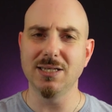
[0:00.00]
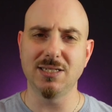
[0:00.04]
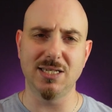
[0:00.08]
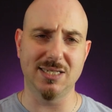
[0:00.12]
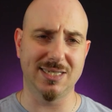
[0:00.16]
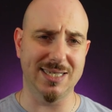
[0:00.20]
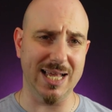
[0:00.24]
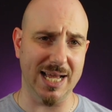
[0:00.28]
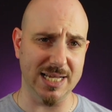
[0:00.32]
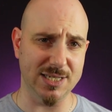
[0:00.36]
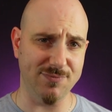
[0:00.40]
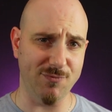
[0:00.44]
si
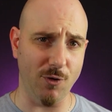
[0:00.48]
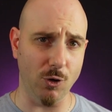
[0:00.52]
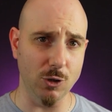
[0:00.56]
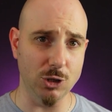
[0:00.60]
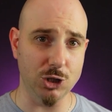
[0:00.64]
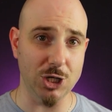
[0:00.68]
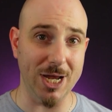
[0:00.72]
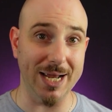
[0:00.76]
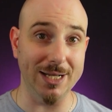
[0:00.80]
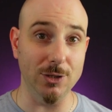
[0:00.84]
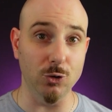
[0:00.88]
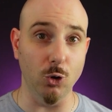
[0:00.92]
sta
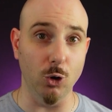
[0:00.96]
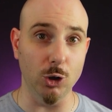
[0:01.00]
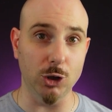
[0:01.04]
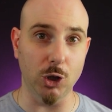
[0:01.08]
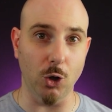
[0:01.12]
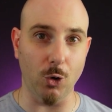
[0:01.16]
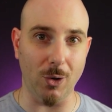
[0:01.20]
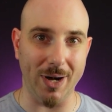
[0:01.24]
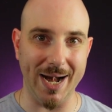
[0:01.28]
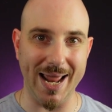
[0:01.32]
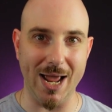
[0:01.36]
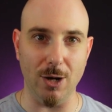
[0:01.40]
svolgendo il
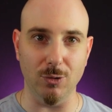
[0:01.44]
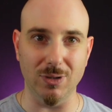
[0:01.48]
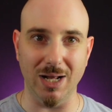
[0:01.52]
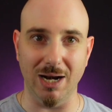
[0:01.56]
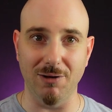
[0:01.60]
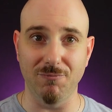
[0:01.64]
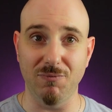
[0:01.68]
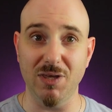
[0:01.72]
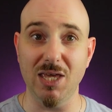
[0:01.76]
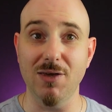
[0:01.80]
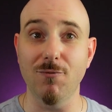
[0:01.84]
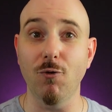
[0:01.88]
torneo
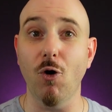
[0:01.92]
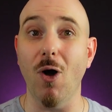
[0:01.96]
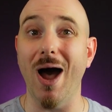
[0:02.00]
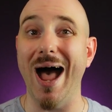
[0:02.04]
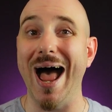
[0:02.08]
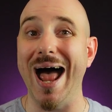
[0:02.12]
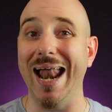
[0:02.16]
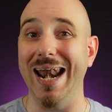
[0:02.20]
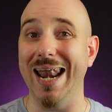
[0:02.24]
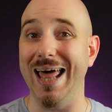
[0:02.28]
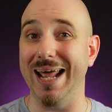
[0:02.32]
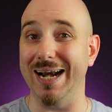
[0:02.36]
dal vivo
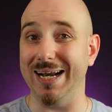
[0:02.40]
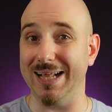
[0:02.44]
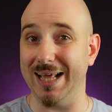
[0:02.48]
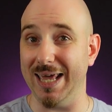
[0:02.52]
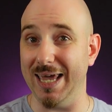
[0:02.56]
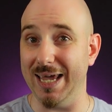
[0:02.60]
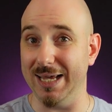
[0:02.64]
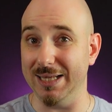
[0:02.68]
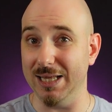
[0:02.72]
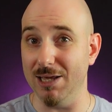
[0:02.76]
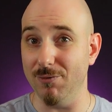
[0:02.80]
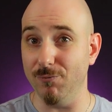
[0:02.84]

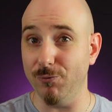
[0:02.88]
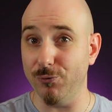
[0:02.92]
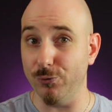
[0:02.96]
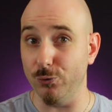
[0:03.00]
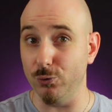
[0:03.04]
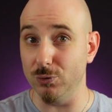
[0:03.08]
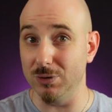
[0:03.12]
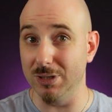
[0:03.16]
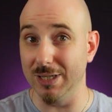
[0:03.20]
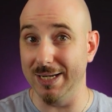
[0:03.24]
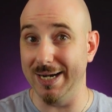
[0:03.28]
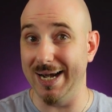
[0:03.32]
all'Arcade and
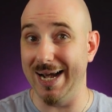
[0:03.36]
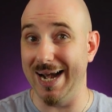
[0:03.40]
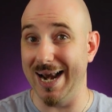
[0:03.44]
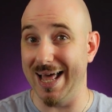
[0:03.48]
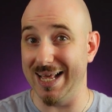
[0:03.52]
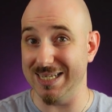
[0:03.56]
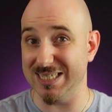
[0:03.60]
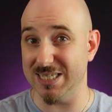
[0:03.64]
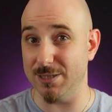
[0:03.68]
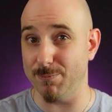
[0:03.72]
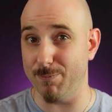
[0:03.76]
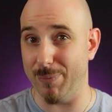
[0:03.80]
Food
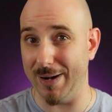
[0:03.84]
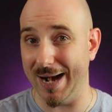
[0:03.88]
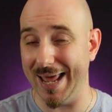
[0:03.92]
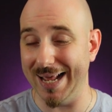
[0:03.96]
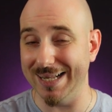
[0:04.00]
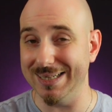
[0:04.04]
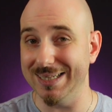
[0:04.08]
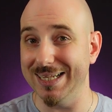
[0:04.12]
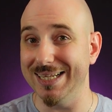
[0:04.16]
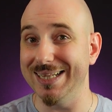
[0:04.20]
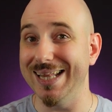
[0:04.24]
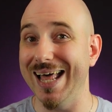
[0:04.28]
nella
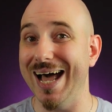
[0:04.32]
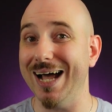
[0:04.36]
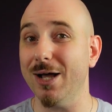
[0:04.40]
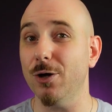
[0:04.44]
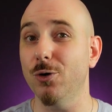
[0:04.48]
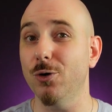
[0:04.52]
splendida